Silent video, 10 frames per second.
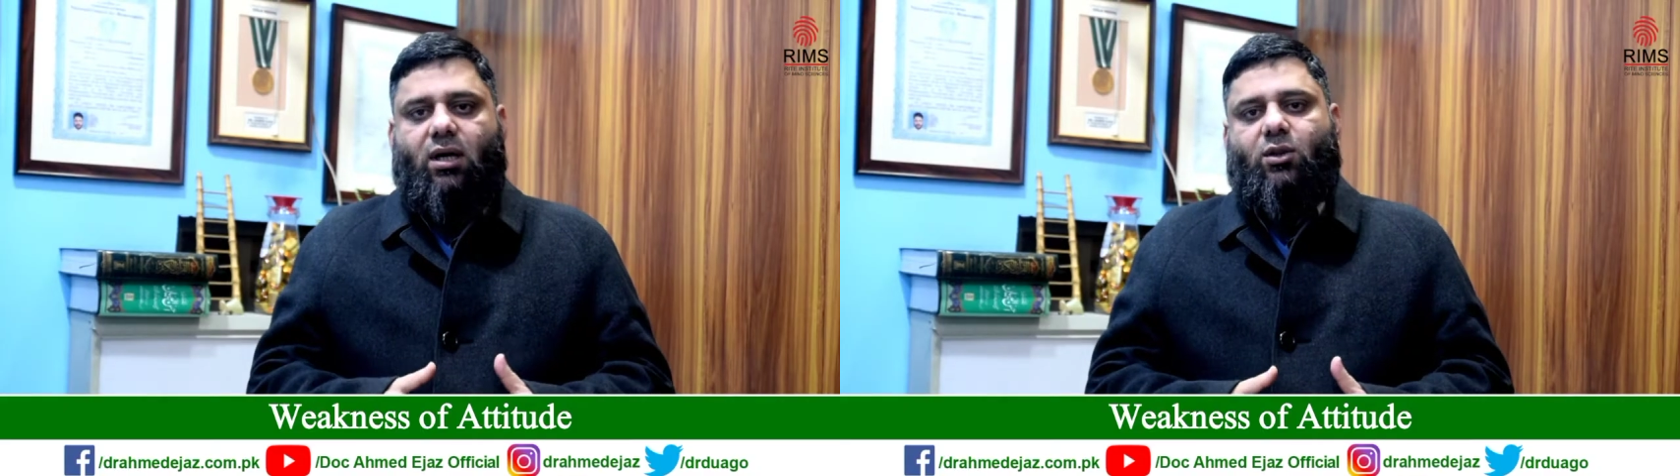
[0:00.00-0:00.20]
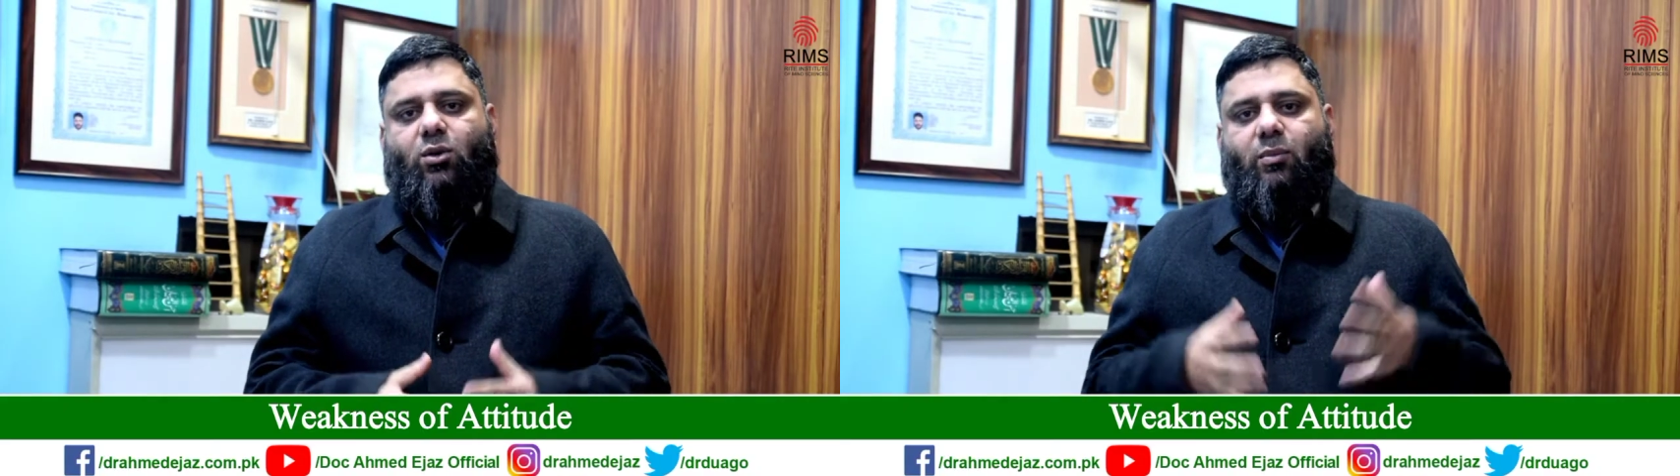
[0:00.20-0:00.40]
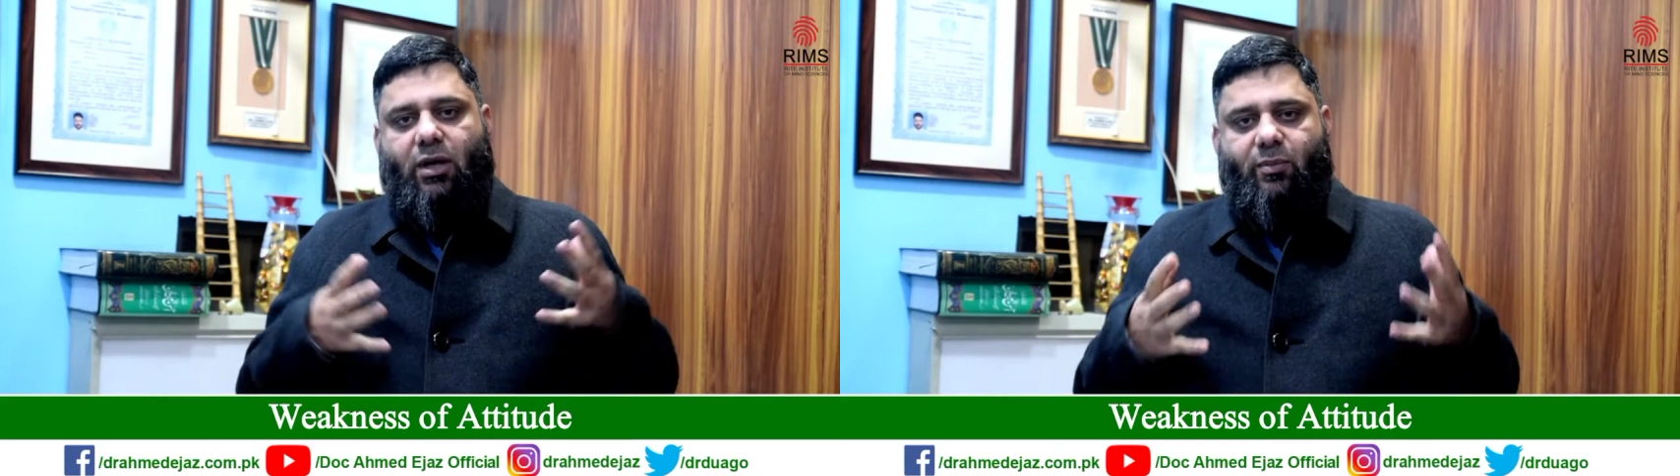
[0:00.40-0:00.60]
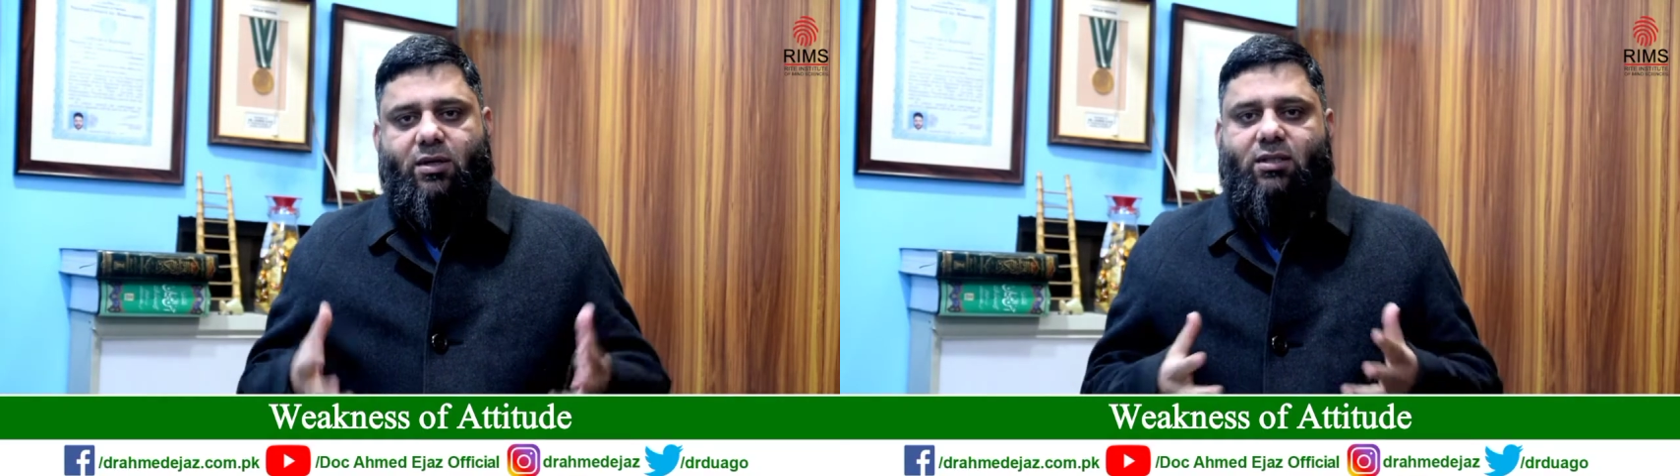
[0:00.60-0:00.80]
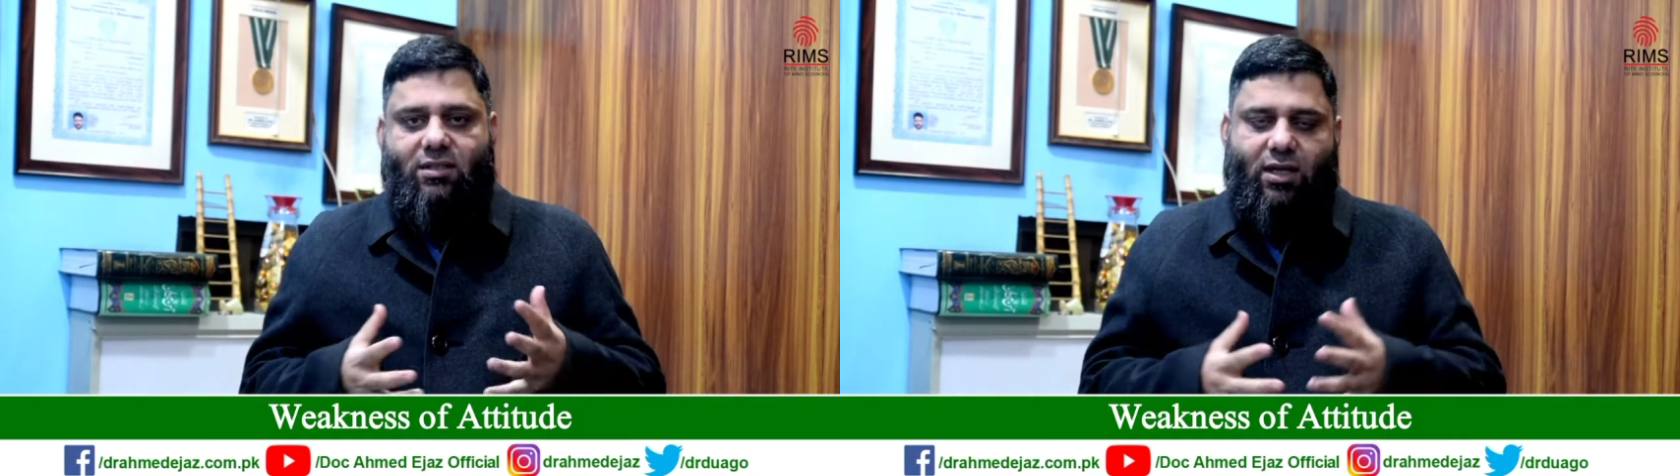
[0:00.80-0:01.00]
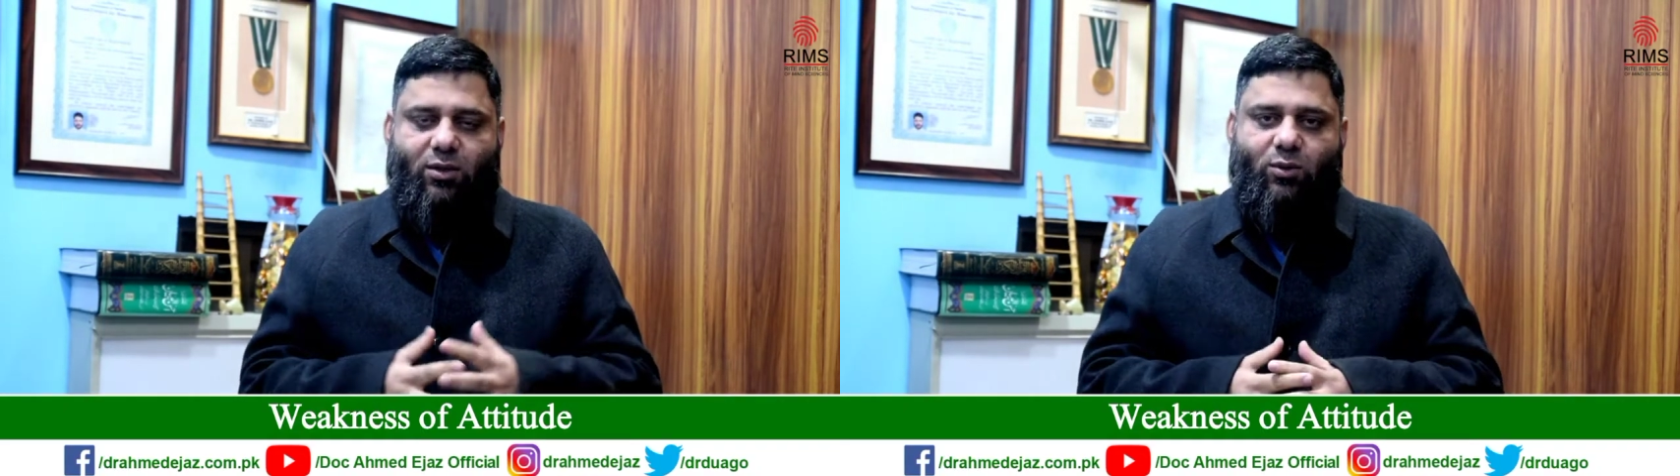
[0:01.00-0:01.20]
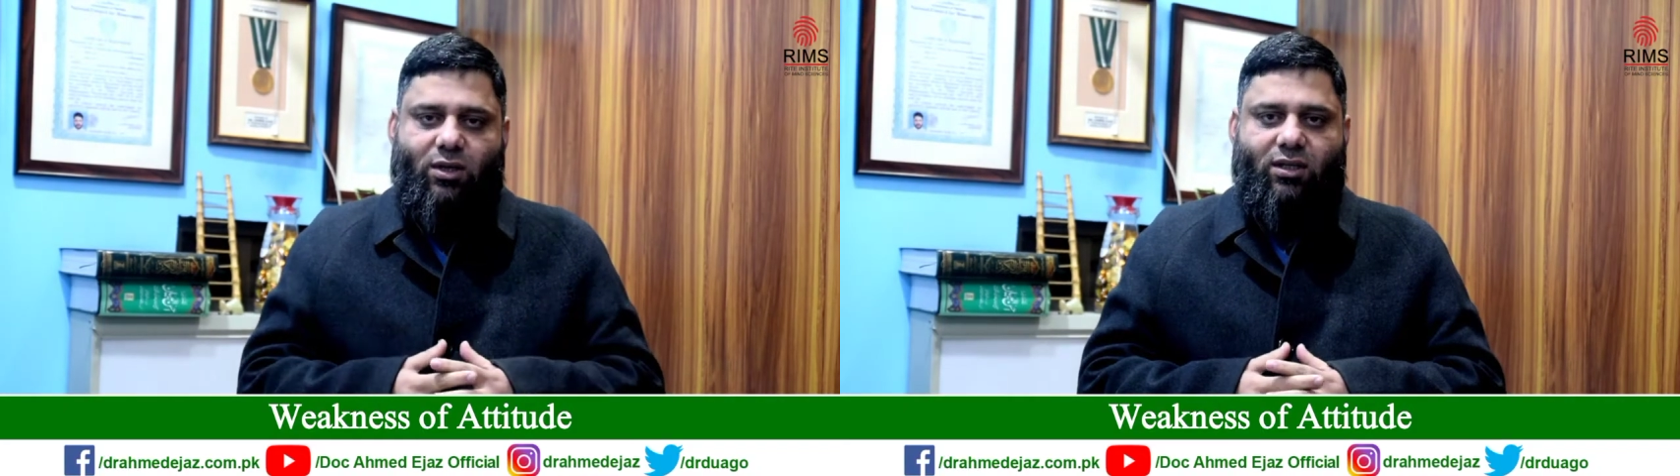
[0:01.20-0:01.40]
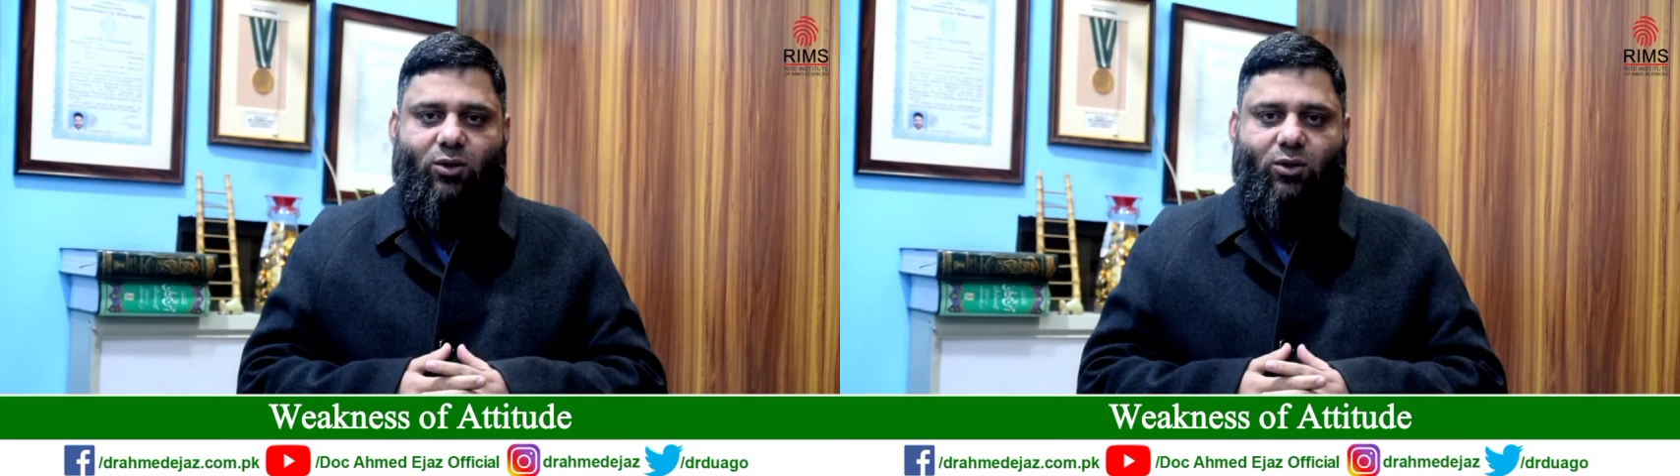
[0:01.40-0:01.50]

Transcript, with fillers: तो हमारे पास सारी दुनिया की